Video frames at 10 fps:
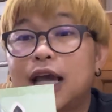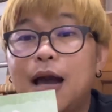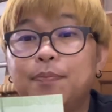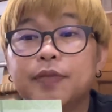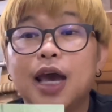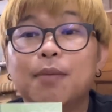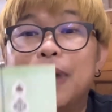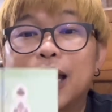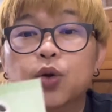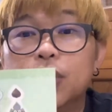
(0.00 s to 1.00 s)
นะครับนะ
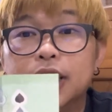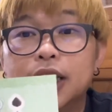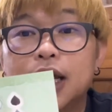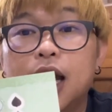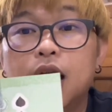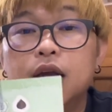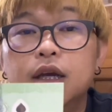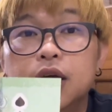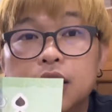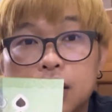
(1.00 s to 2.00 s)
แบงค์รุ่นนี้นะฮะ
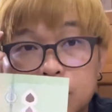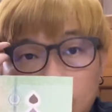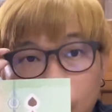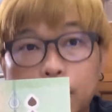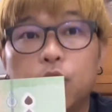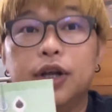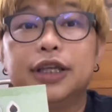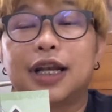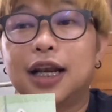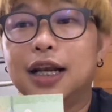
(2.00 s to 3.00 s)
น้อยคน
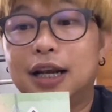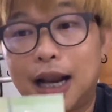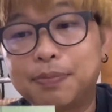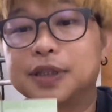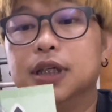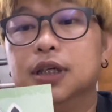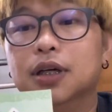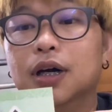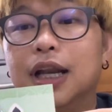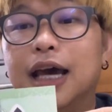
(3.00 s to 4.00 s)
ที่จะรับซื้อ
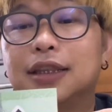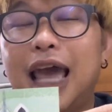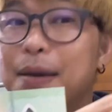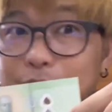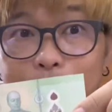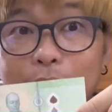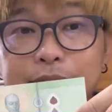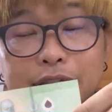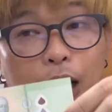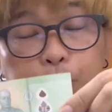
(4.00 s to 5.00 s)
นะแทบจะไม่รับ
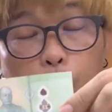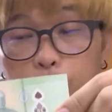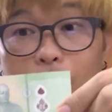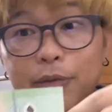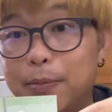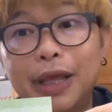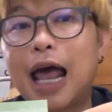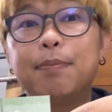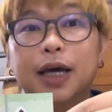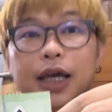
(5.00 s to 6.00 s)
ซื้ออย่างผม ก็ยังไม่
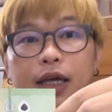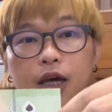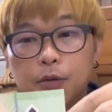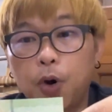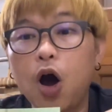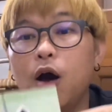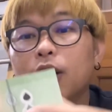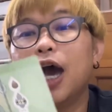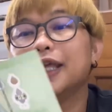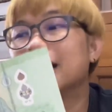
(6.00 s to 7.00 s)
รับเลย เพราะ
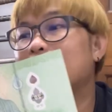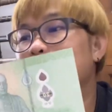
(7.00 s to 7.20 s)
นะยังไง